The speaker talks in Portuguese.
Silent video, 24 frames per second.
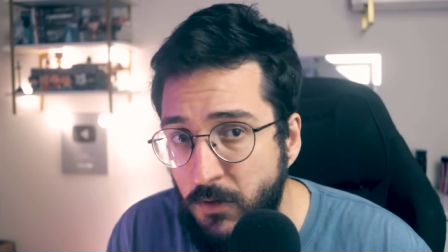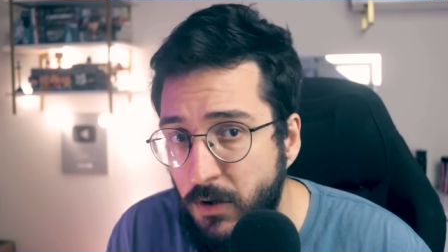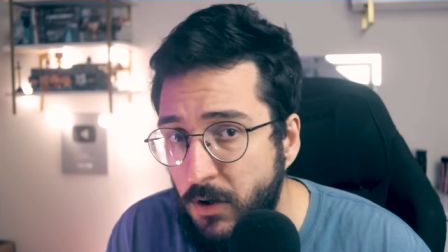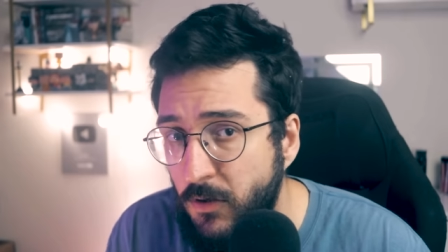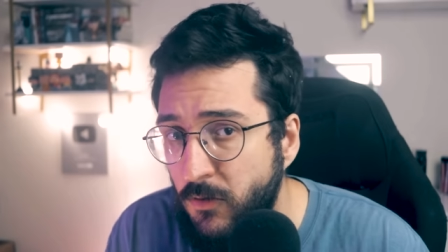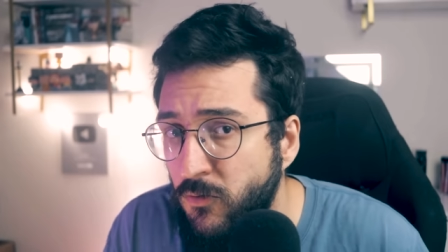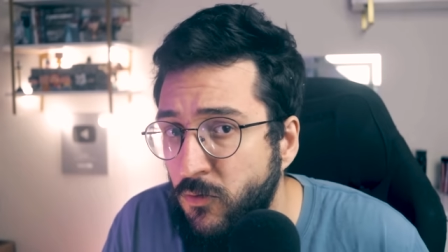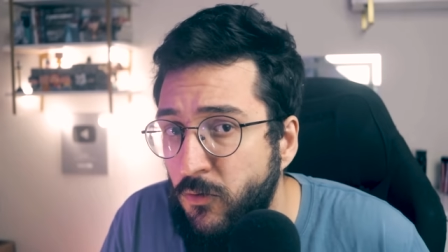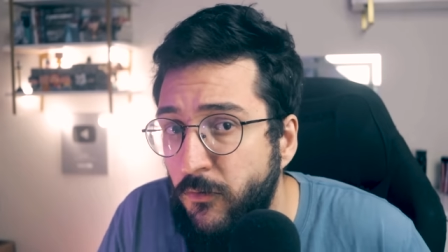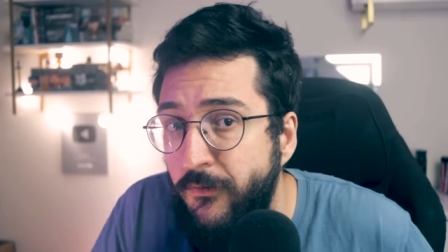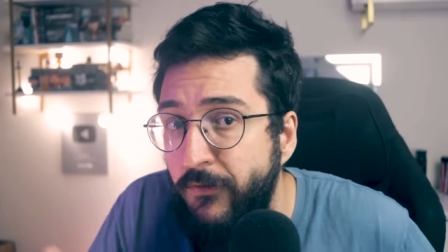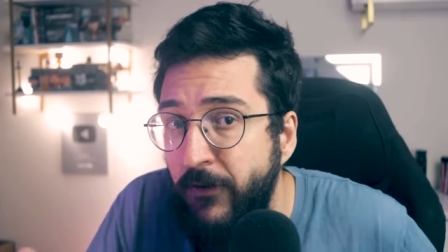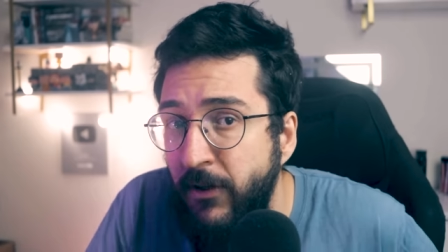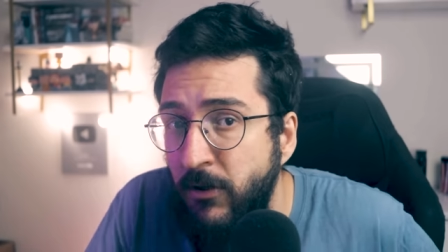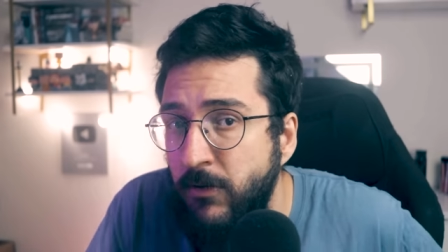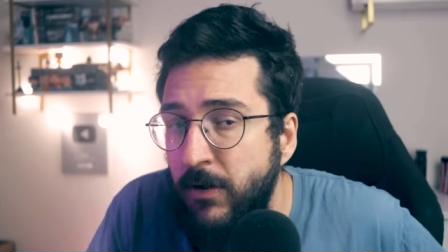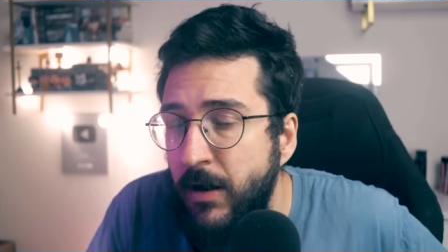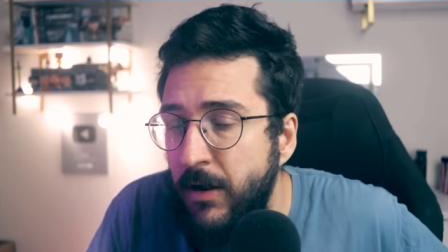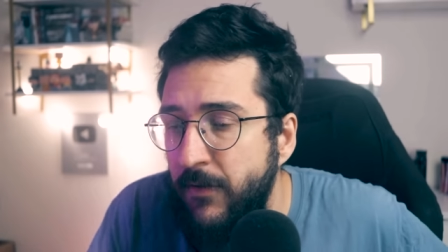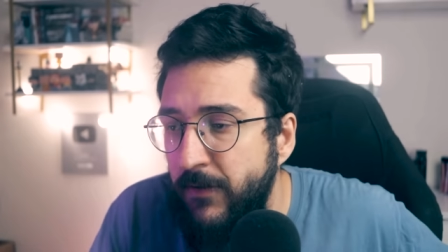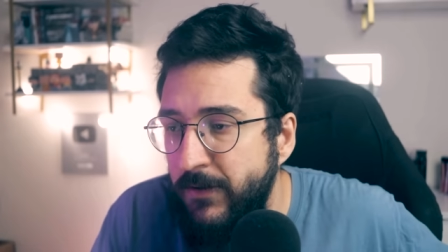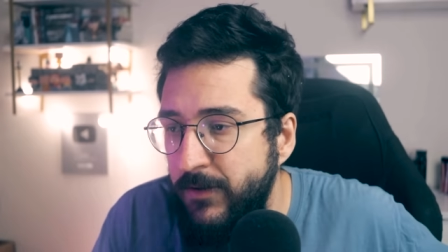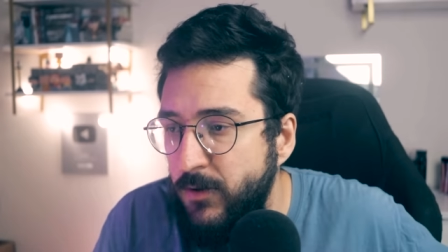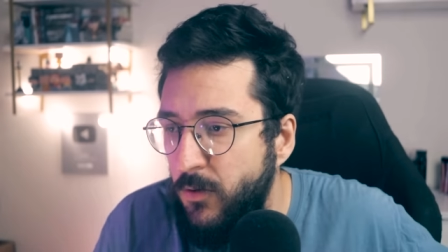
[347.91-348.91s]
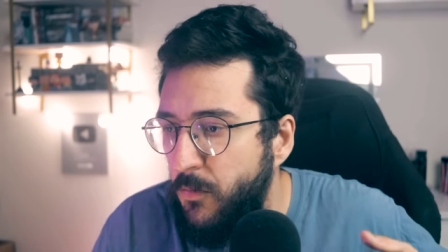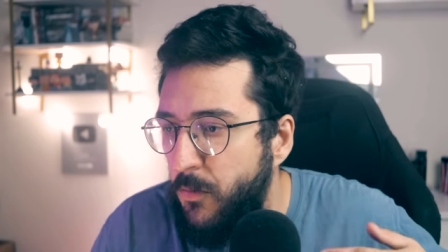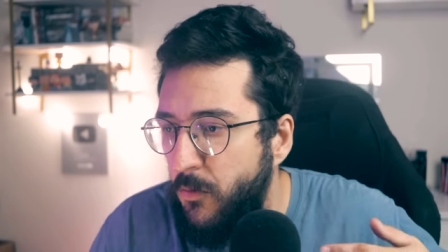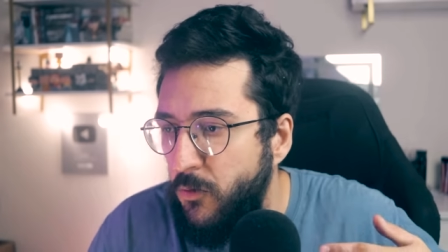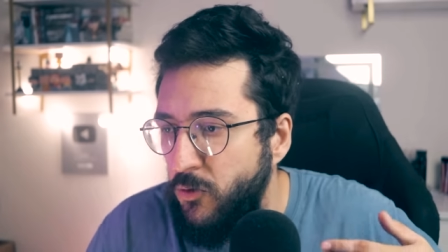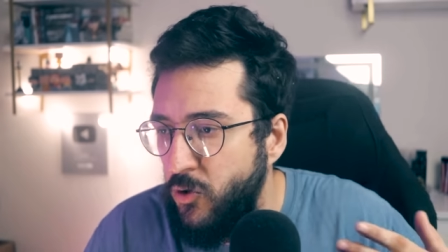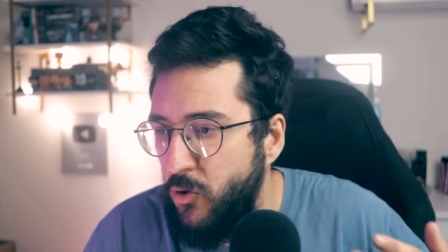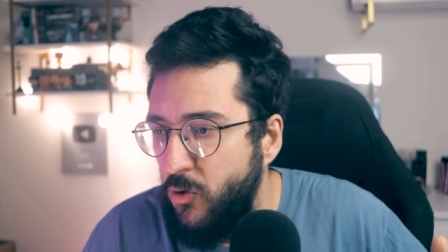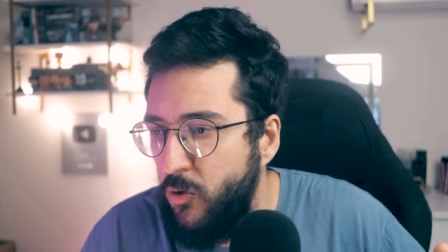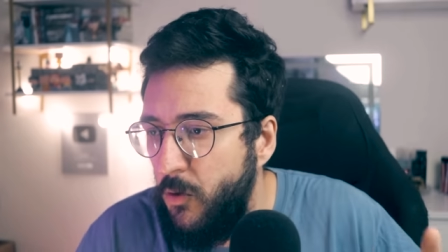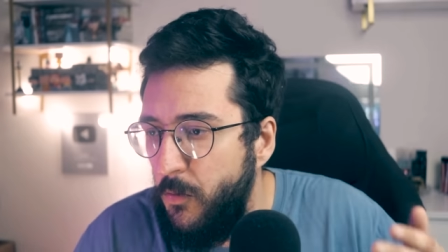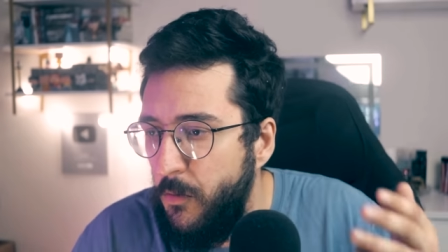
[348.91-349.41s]
Eu não duvido que ele vai ser um bom
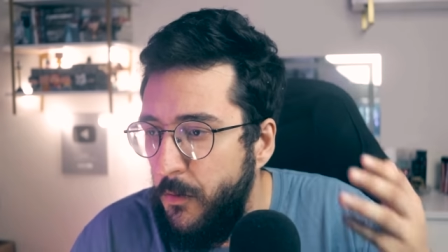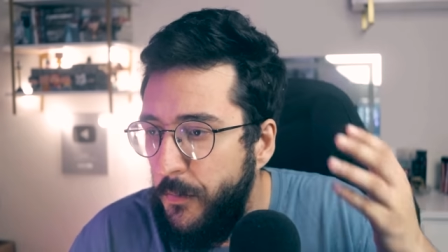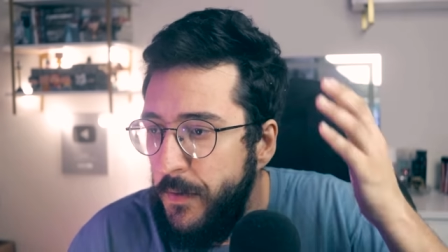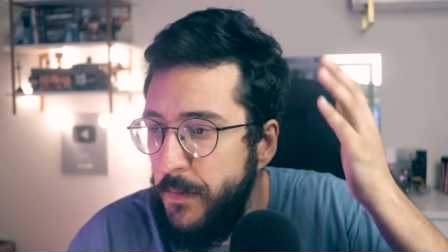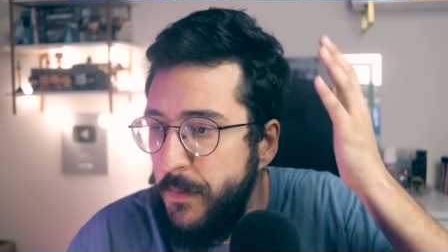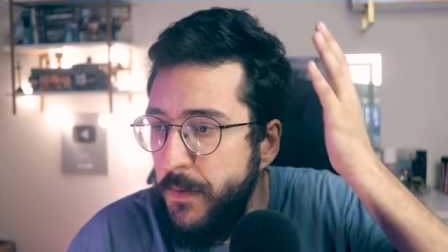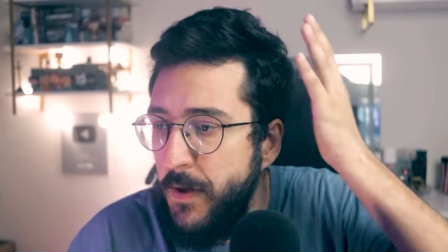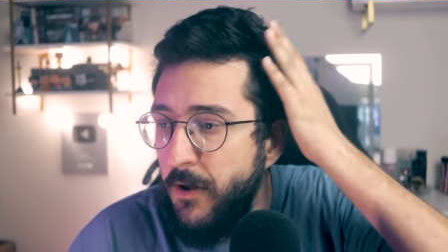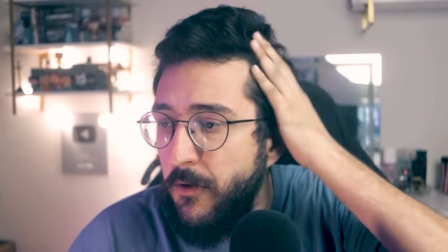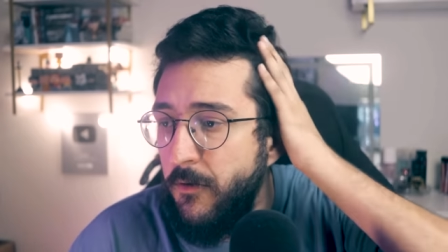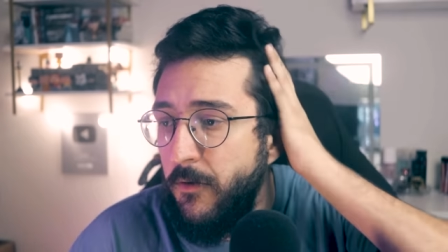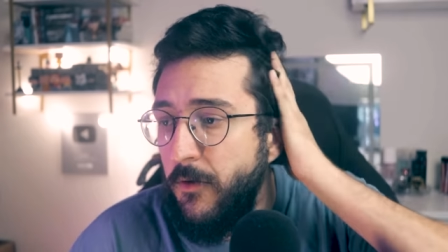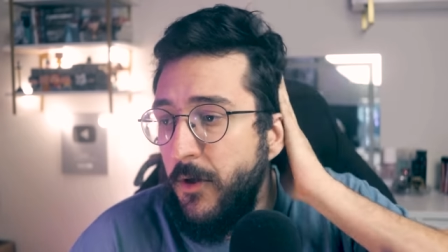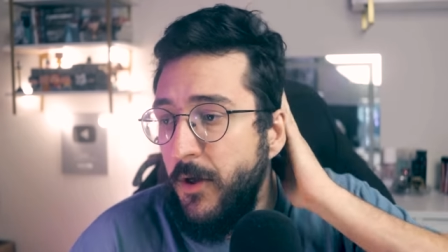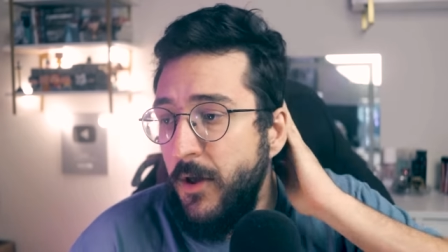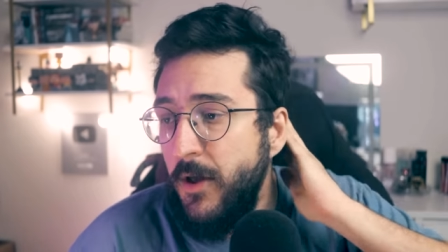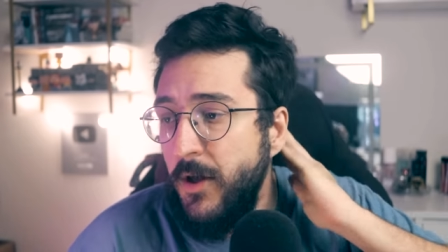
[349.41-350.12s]
jogo como o primeiro.